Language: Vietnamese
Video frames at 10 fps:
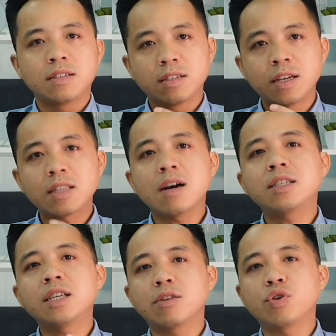Giấy tờ anh
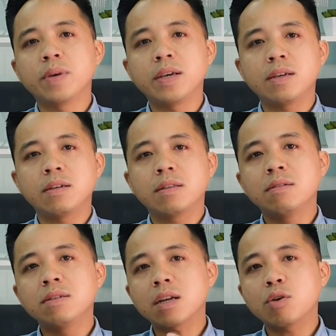chị cần chuẩn bị. Thứ
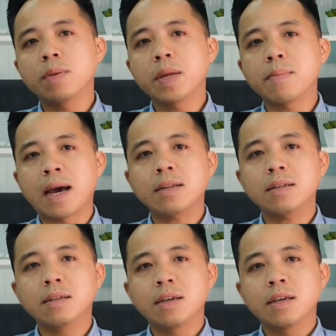nhất, đối với bên bán
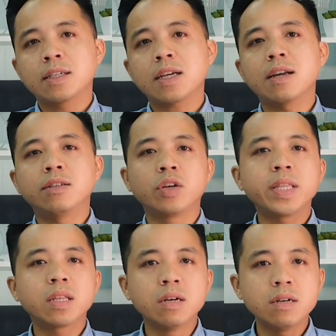sẽ cần chứng
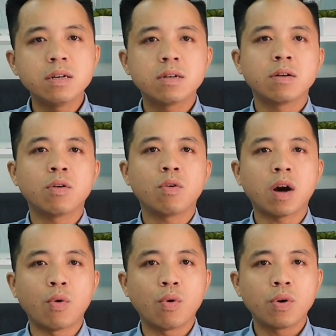minh thư, hộ
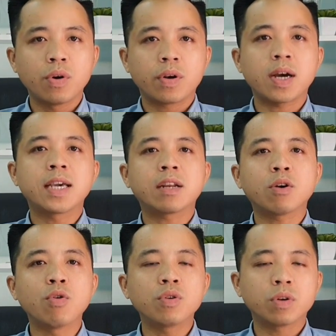khẩu, đăng ký kết
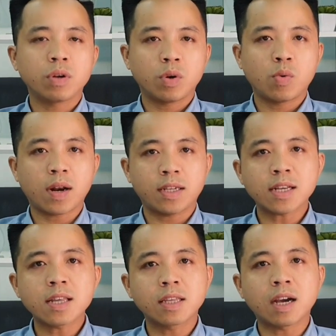hôn hoặc là xác
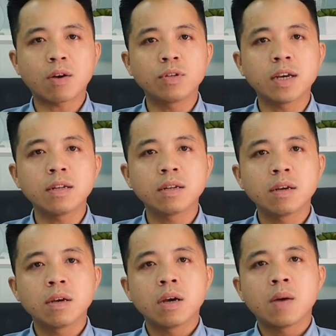nhận tình trạng hôn nhân,
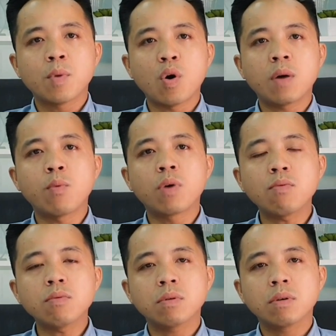bộ hợp đồng
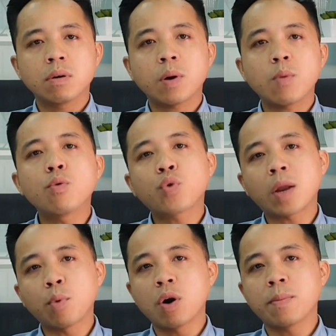gốc bao gồm
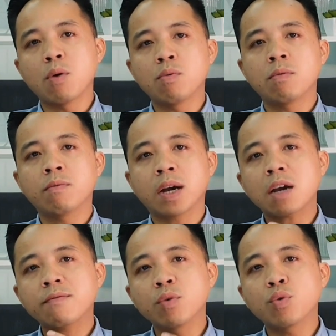toàn bộ hợp đồng và các
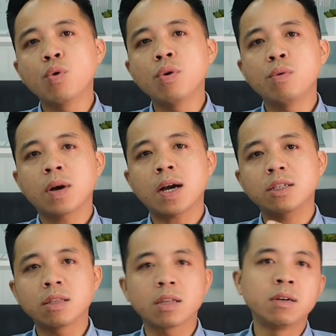cái phiếu thu, các cái
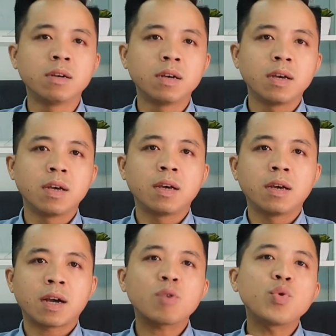chứng từ,
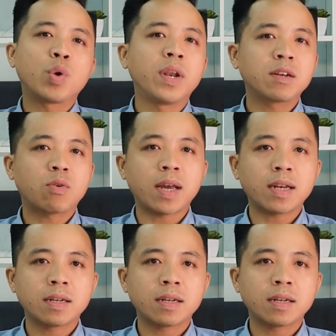các cái ủy quyền liên quan.